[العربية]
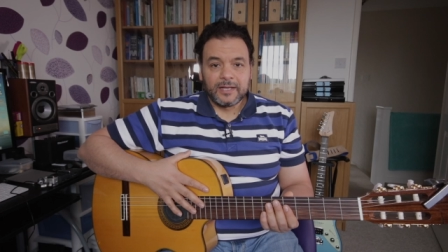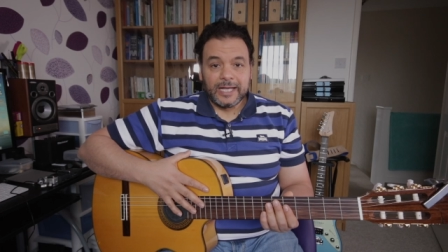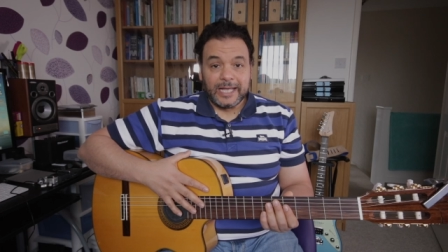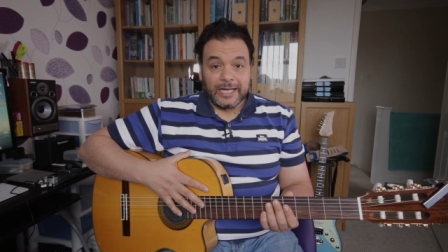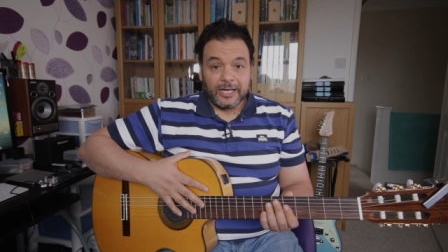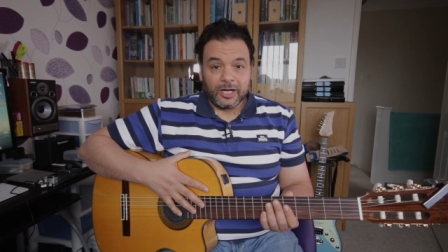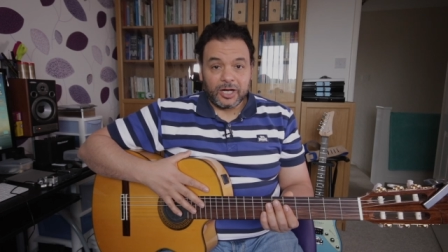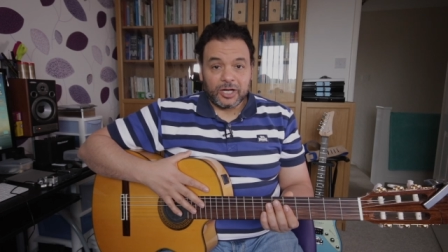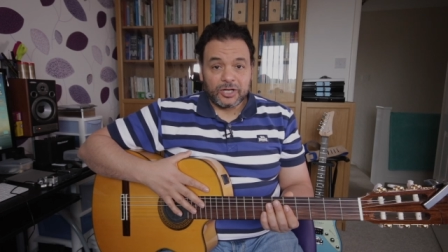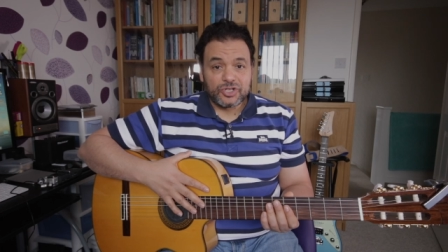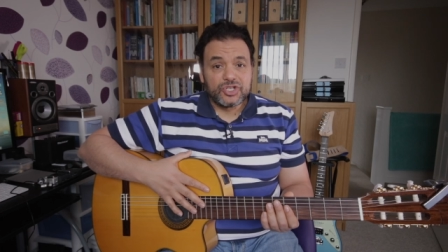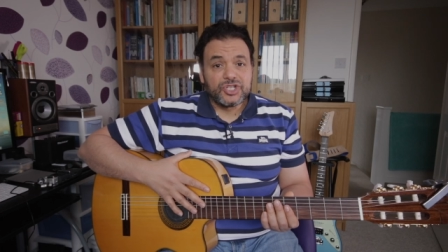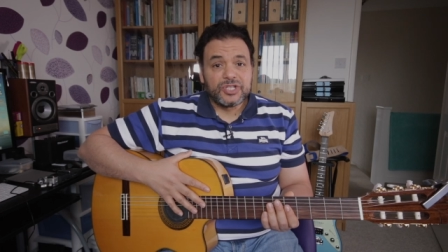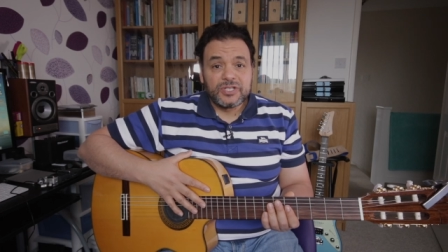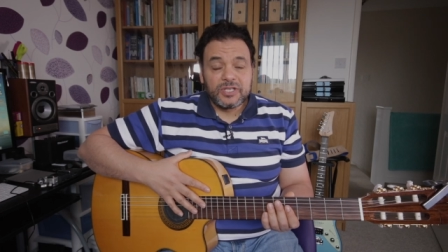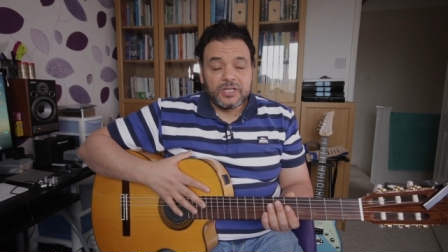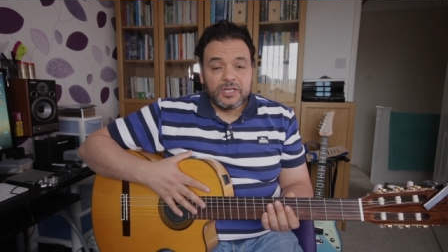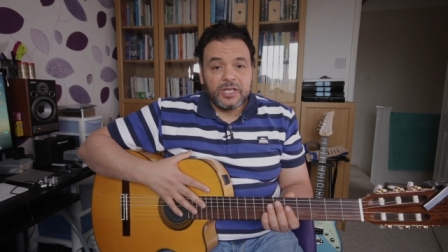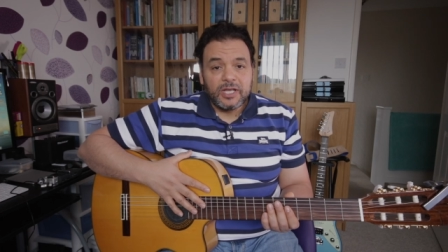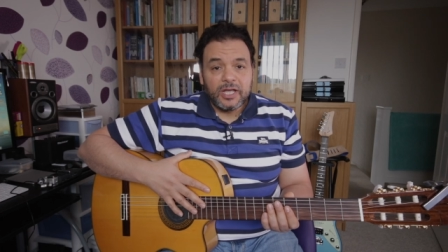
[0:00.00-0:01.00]
الار جي
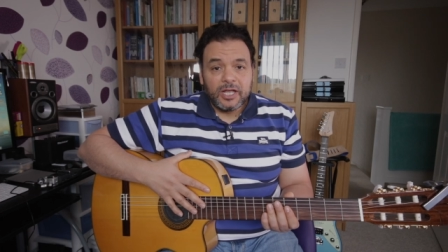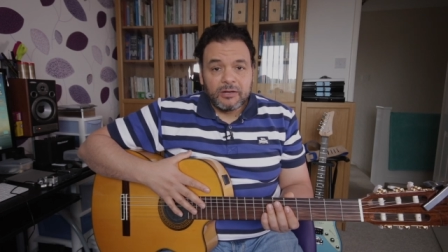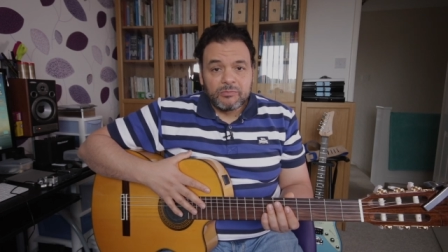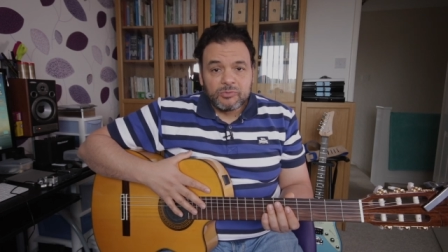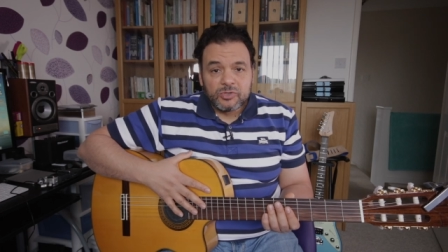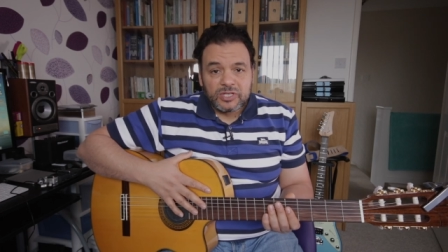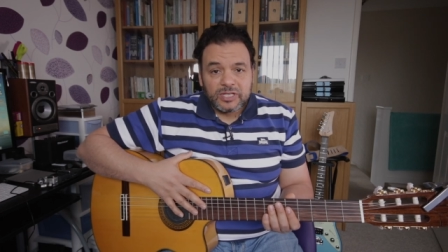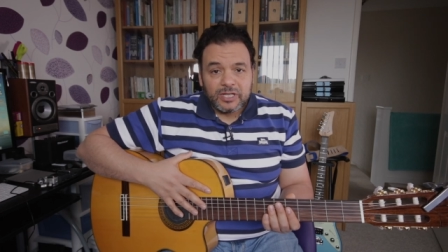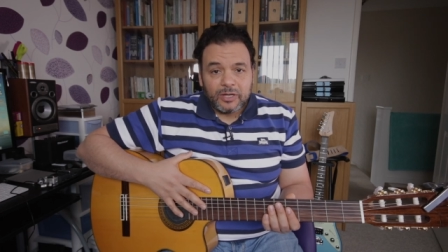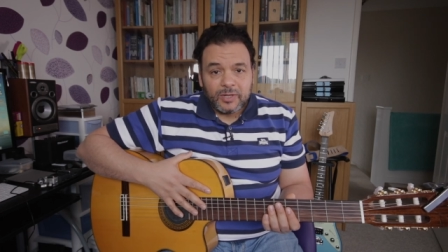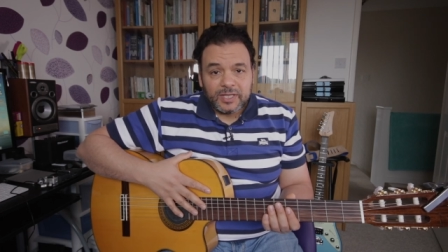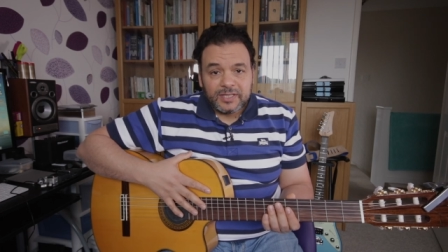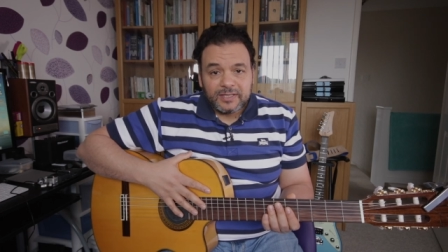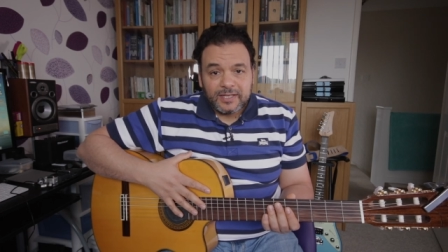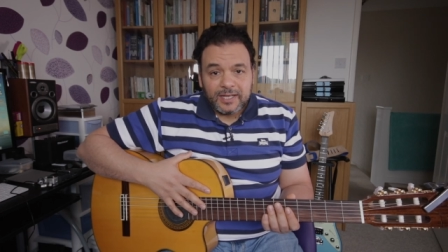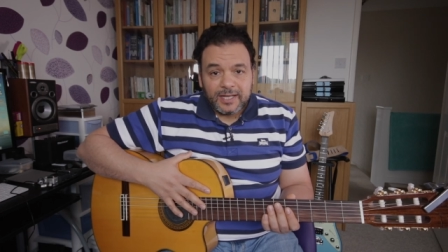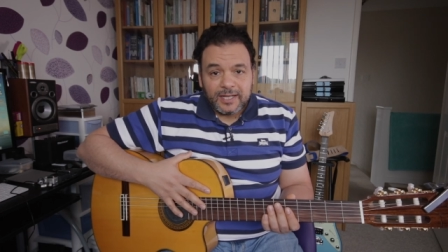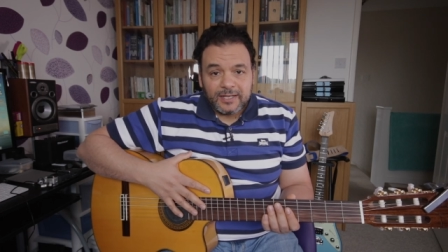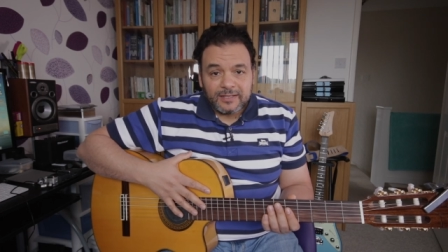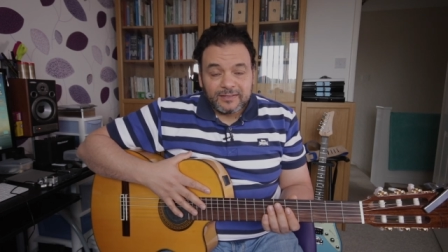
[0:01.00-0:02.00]
تي المستوى
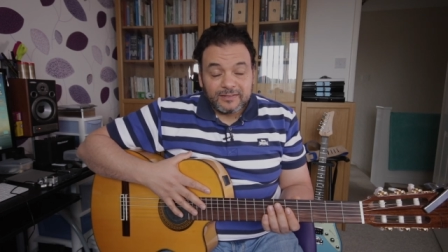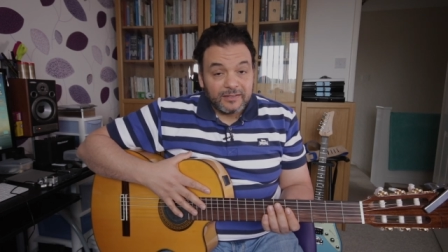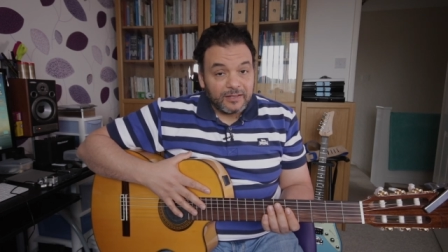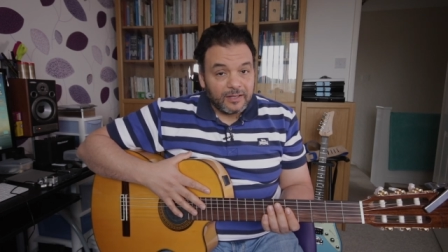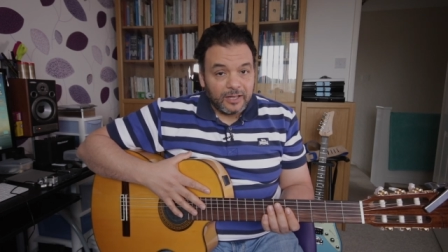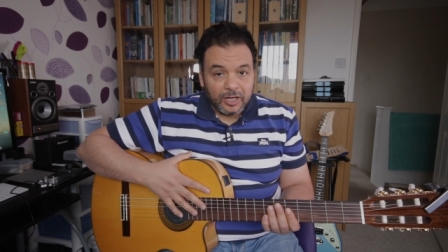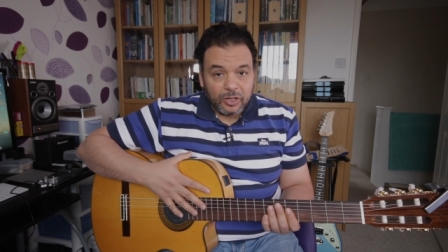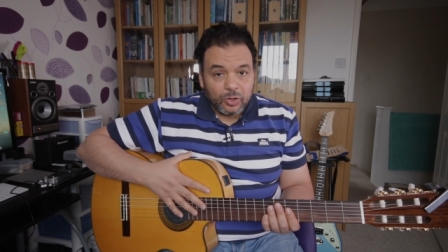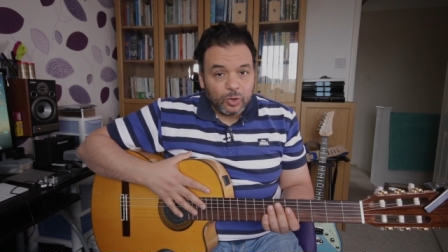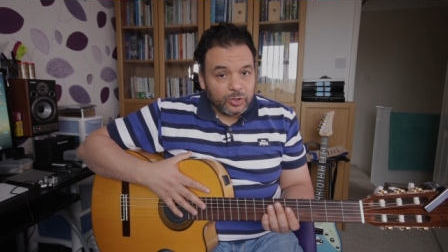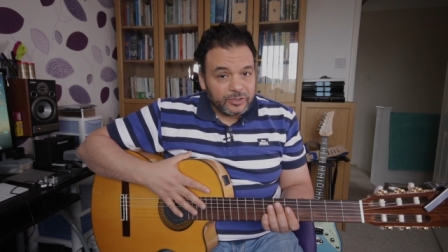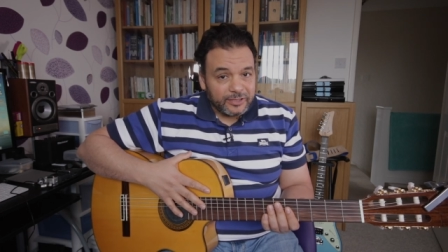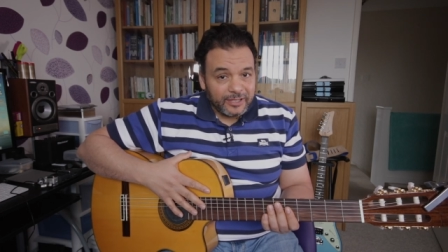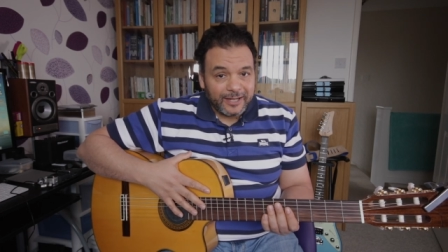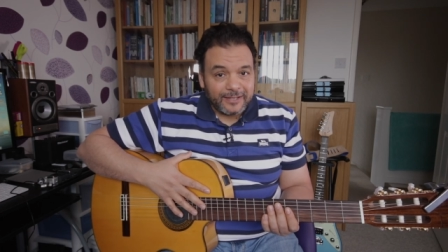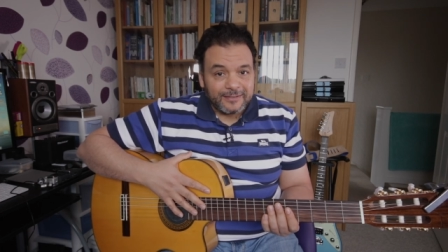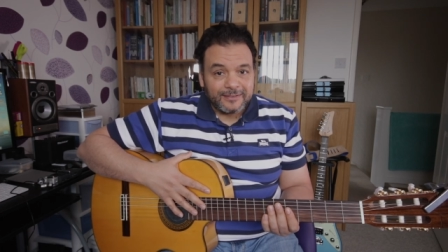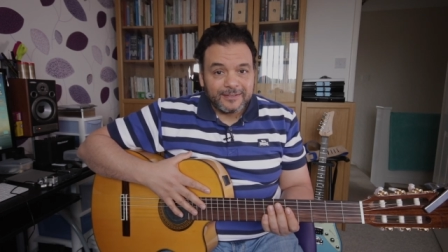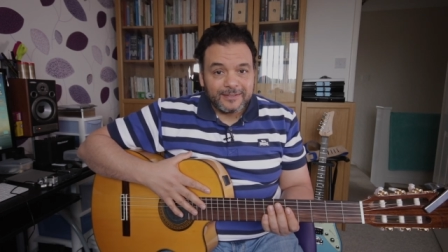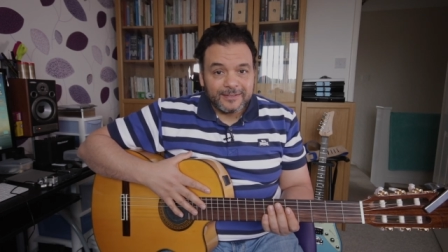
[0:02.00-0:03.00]
الثالث
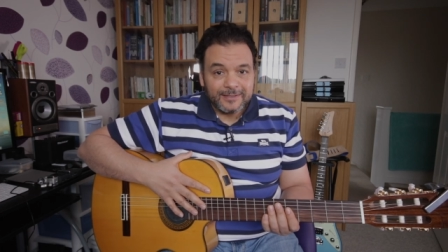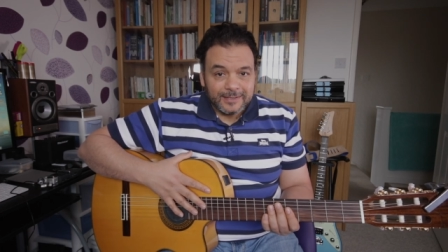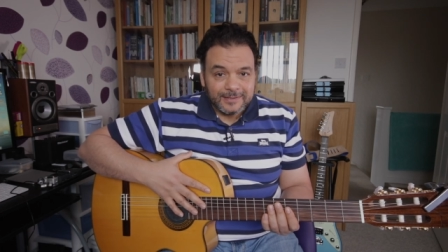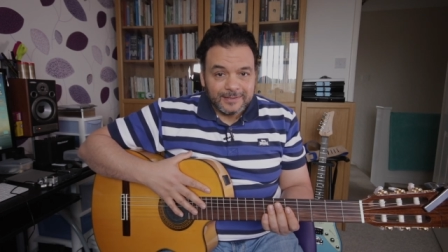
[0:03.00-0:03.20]
الكوردات